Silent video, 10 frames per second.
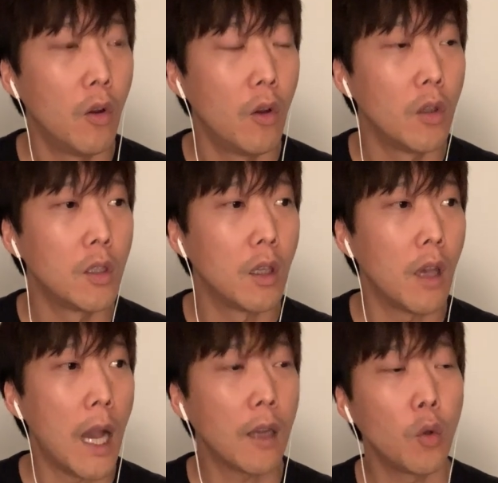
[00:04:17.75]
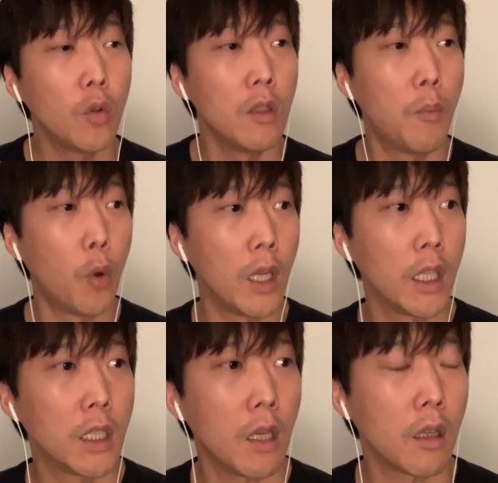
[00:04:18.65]
이제 학교들을 보내기
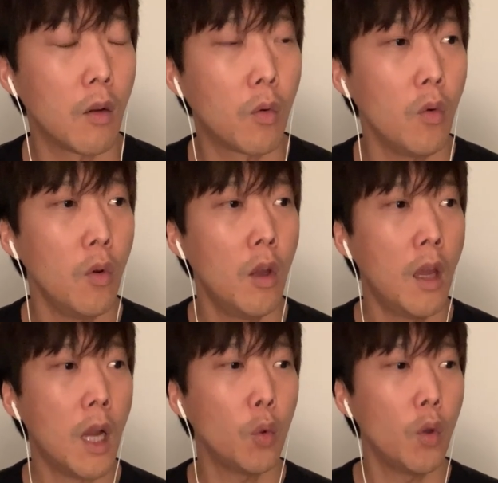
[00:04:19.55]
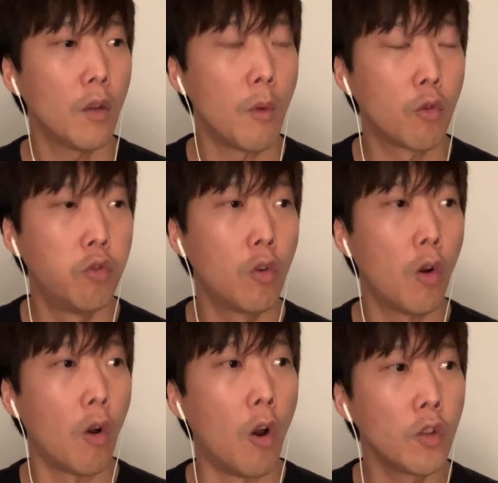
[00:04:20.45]
시작했고 학교에서 막
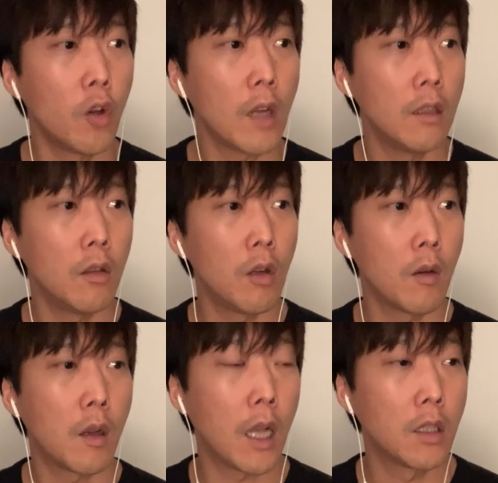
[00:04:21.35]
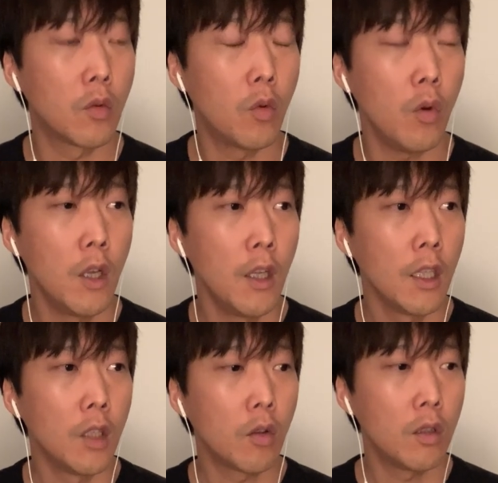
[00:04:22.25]
국어 언어라는 걸 가지고
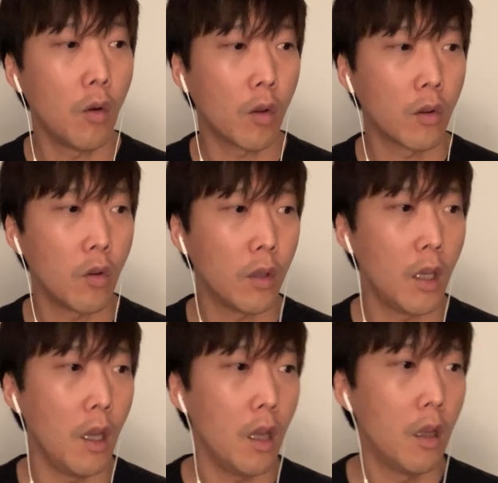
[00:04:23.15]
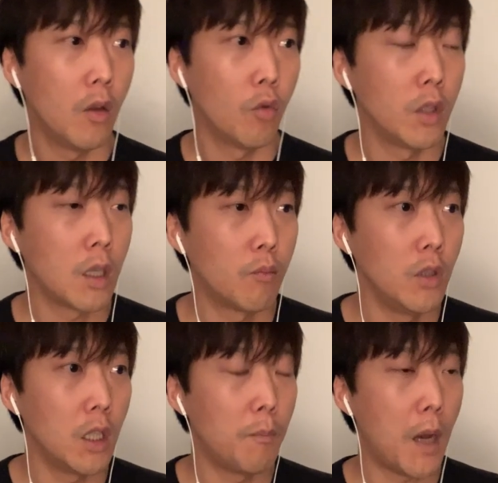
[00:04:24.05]
이것들을 어떻게 우리가
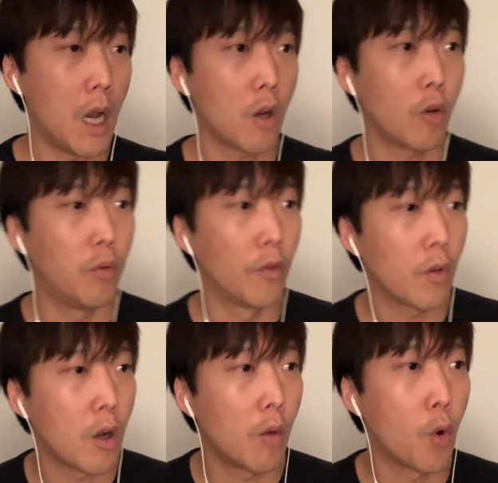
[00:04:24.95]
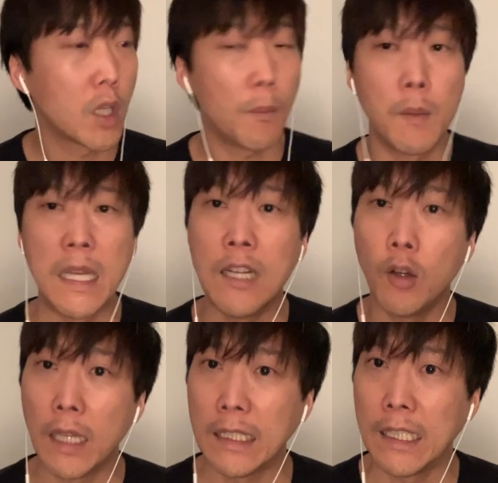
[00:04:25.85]
문제를 파악하고 분석하고 복잡함을
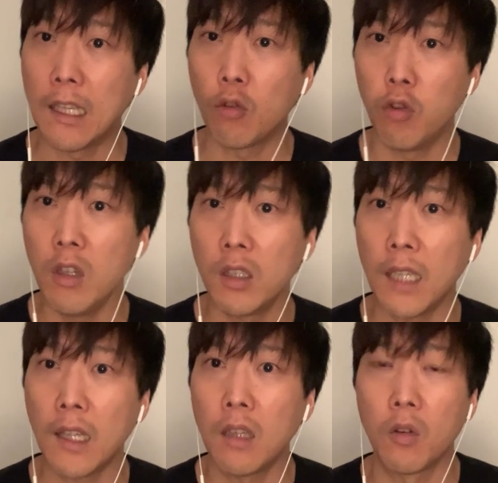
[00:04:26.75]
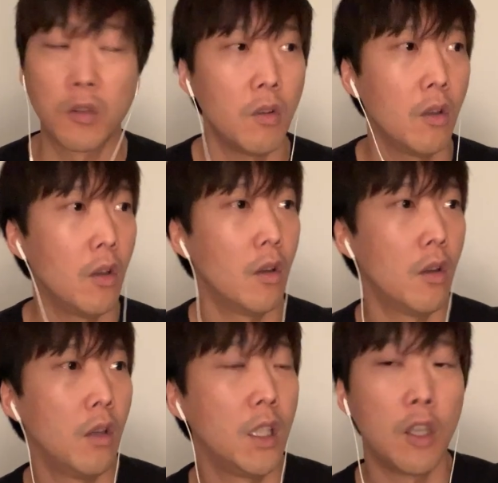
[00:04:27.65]
읽어내는지에 대한 훈련을 했다는 거죠.
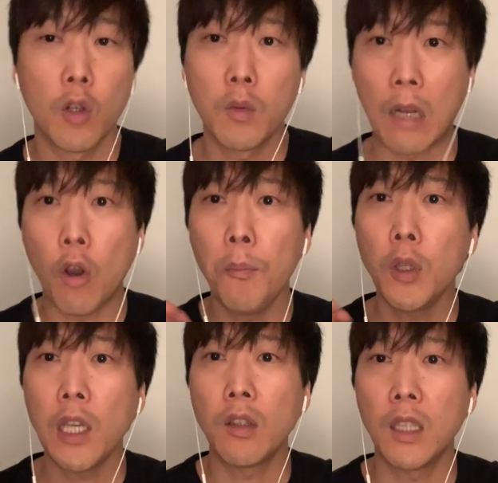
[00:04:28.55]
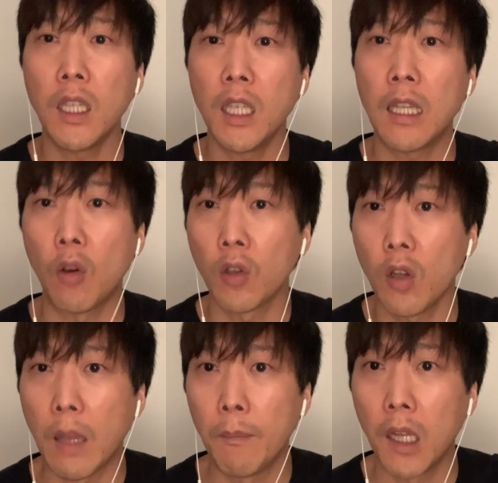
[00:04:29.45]
이게 여러분 다 컴퓨테이션 띵킹이랑 연결이
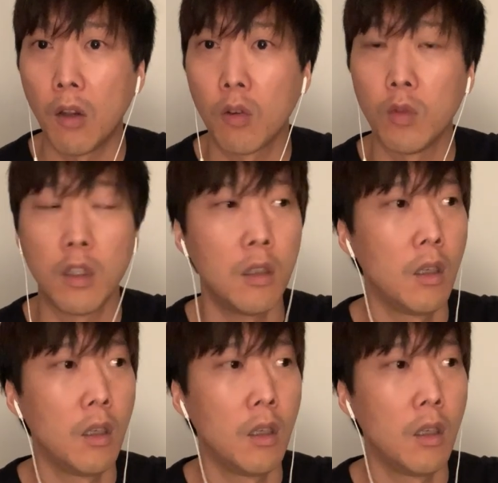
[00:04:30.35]
됩니다, 여러분들.